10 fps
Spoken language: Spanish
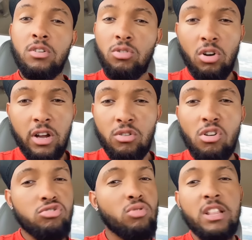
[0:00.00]
Lo que
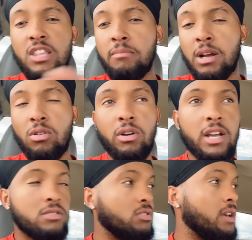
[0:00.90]
no, suélteme con
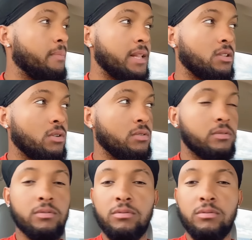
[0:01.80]
eso de patrón.